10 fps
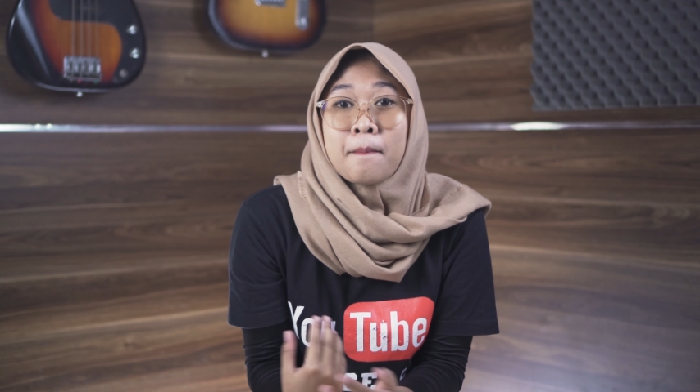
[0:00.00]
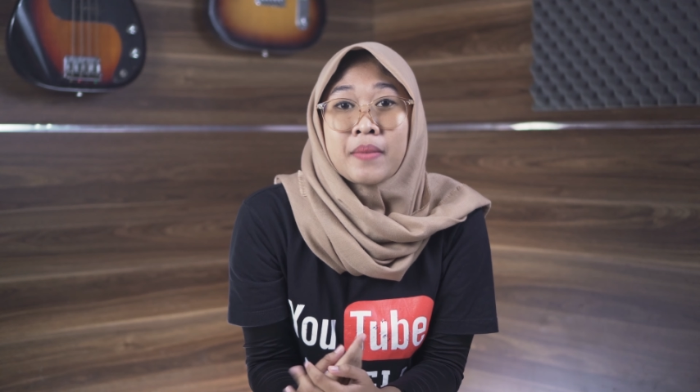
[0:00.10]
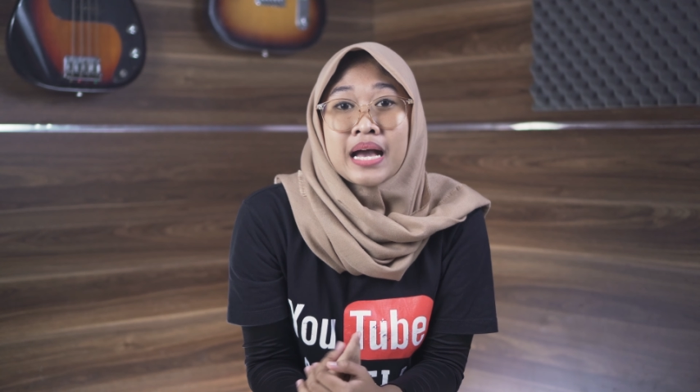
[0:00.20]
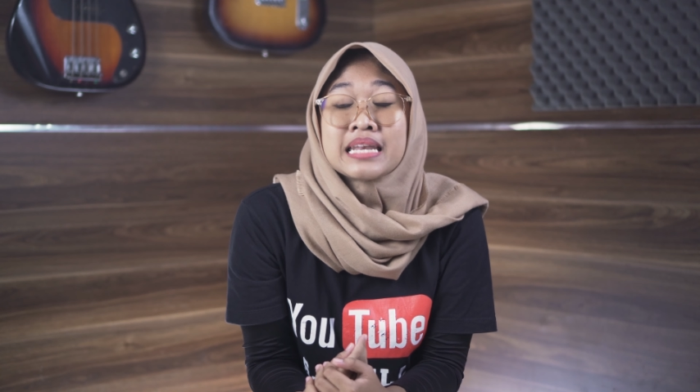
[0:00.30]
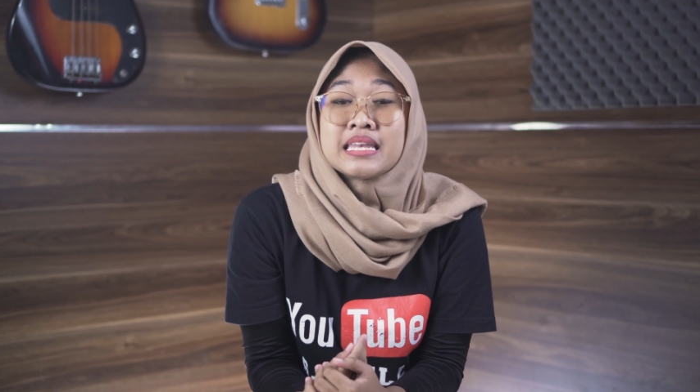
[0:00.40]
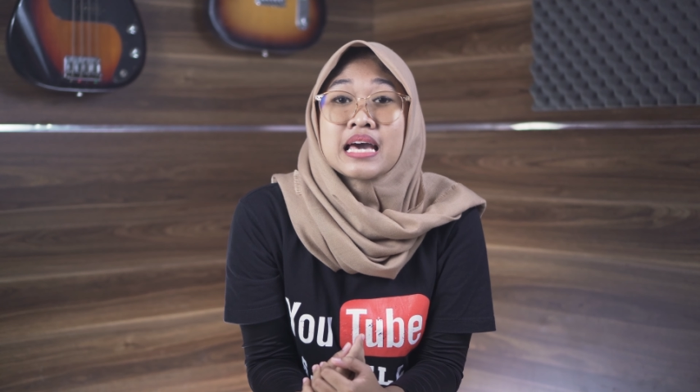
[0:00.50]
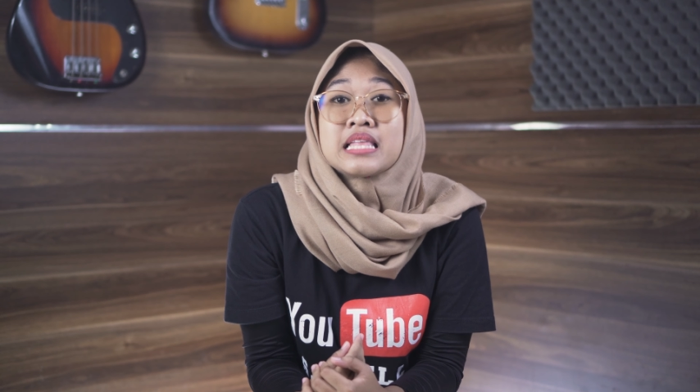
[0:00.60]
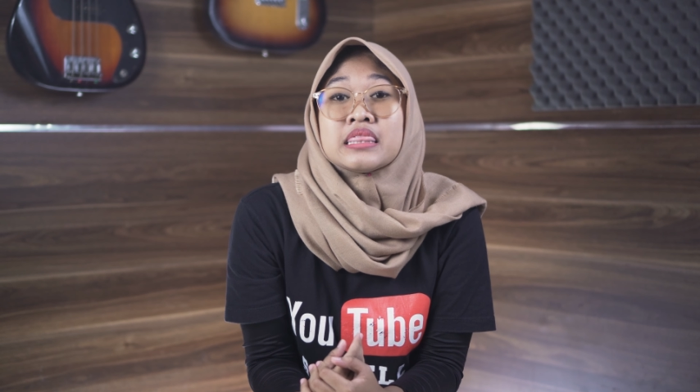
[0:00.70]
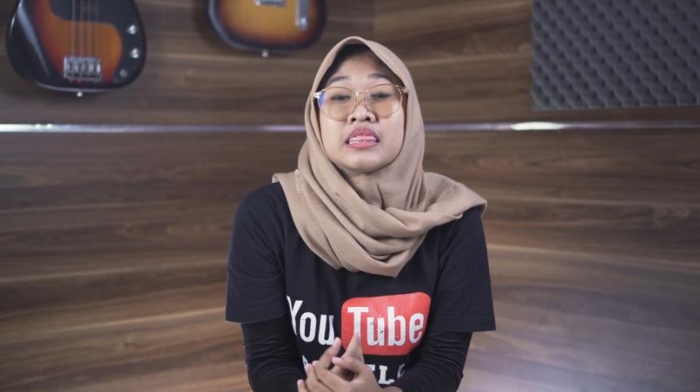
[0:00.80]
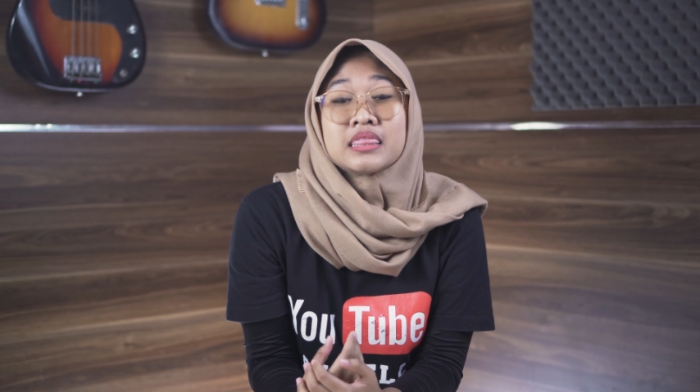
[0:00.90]
aman
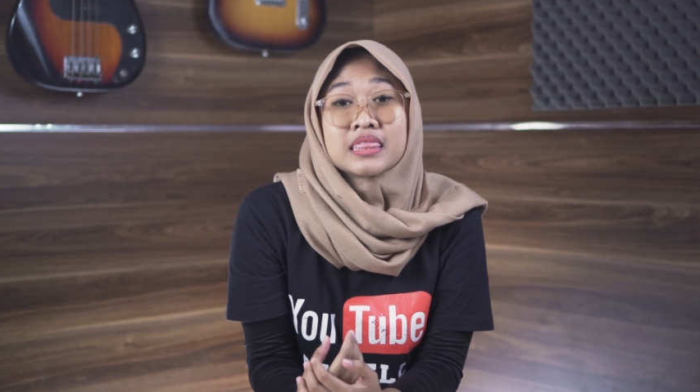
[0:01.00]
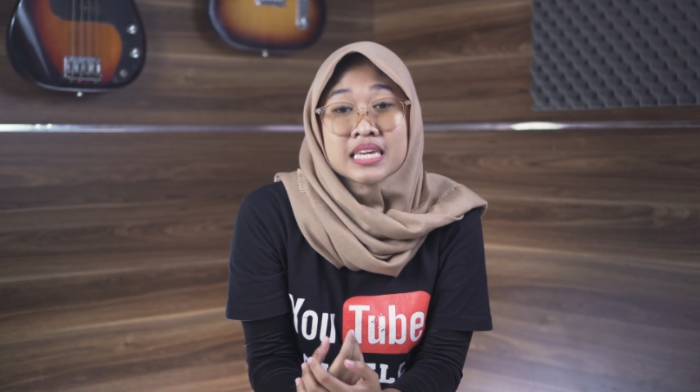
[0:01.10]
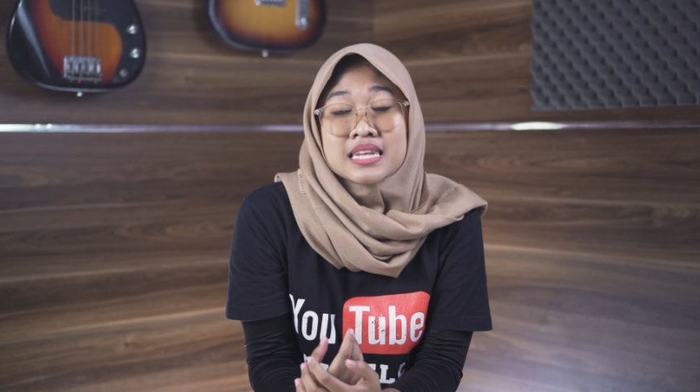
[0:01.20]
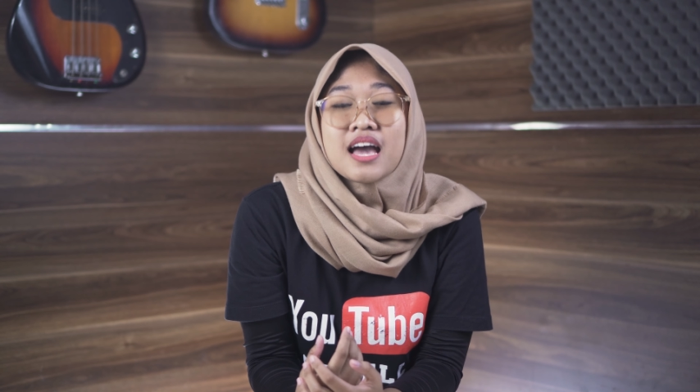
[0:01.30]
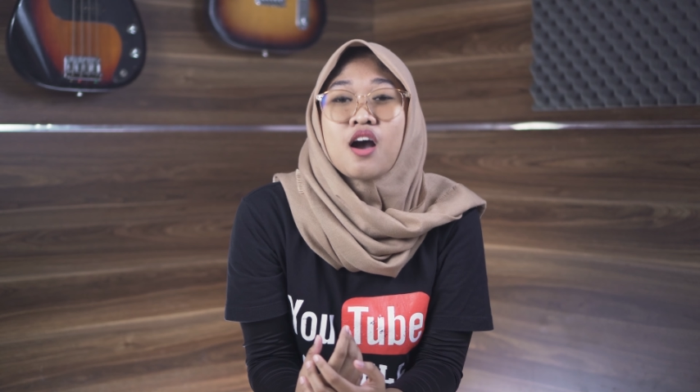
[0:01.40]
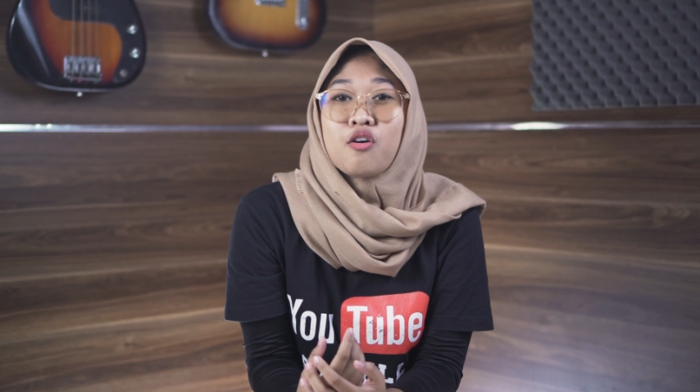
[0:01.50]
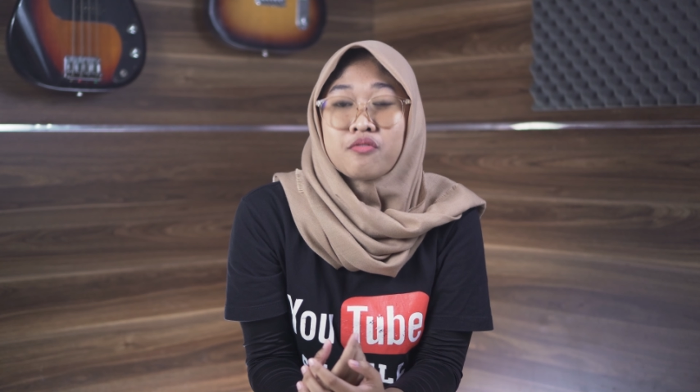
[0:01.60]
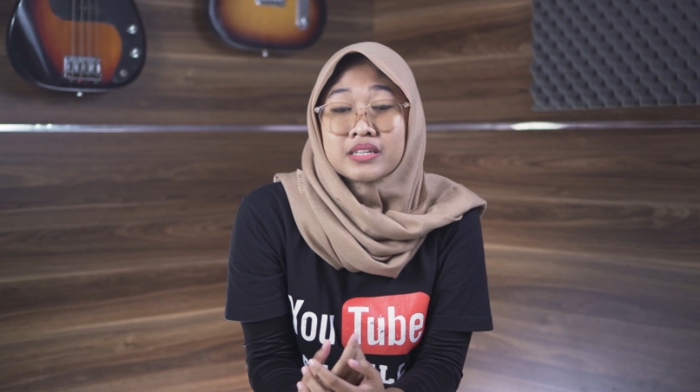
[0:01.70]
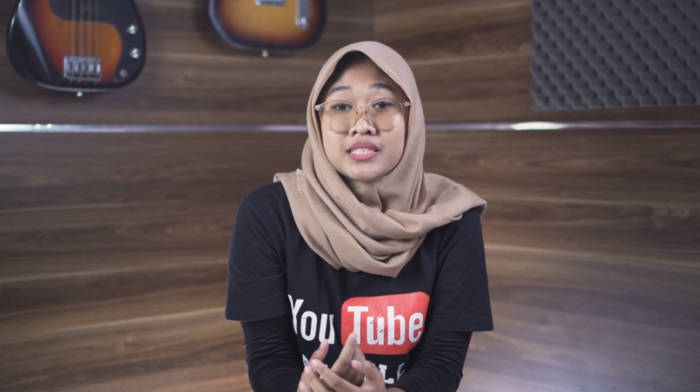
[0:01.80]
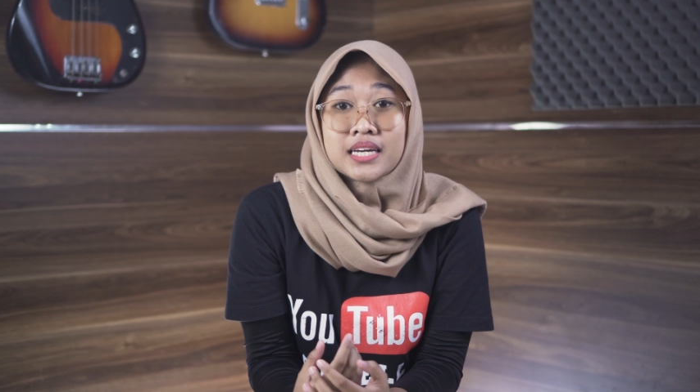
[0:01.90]
dan tidak
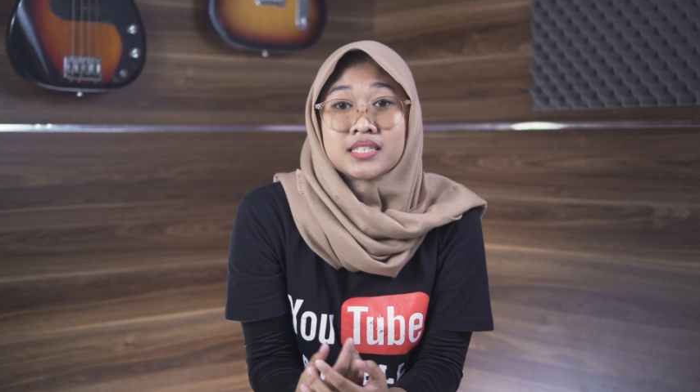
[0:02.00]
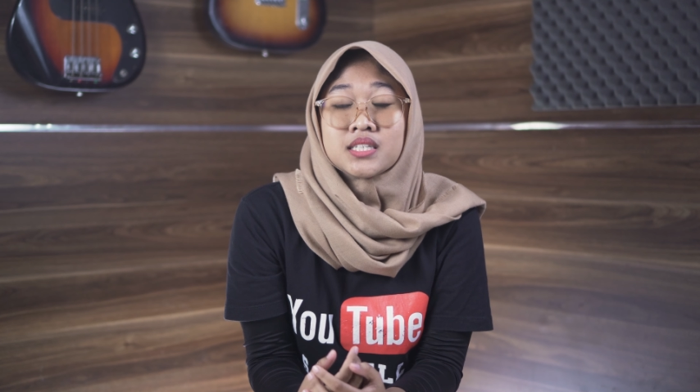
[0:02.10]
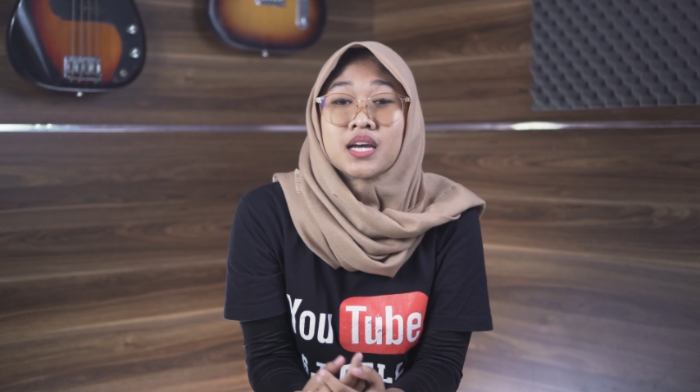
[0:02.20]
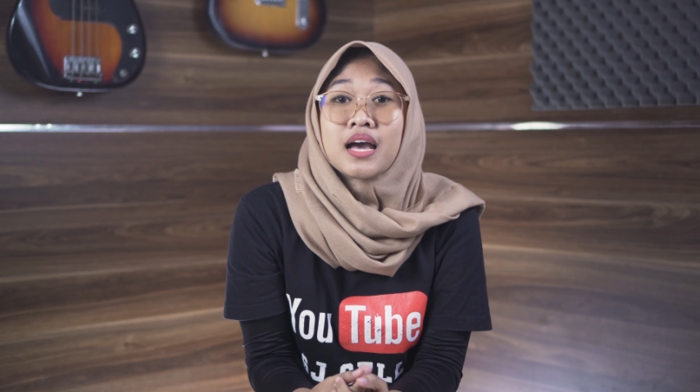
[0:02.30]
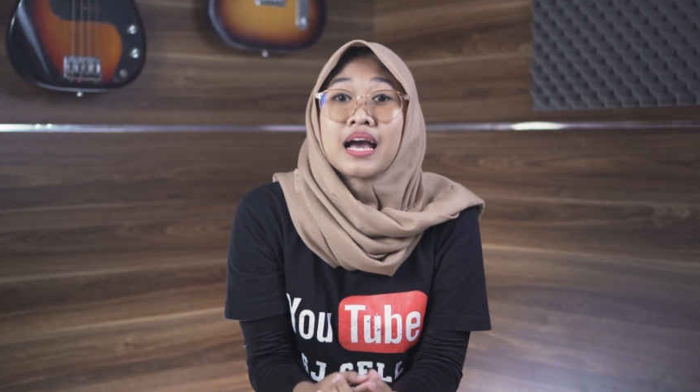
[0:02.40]
overcharge.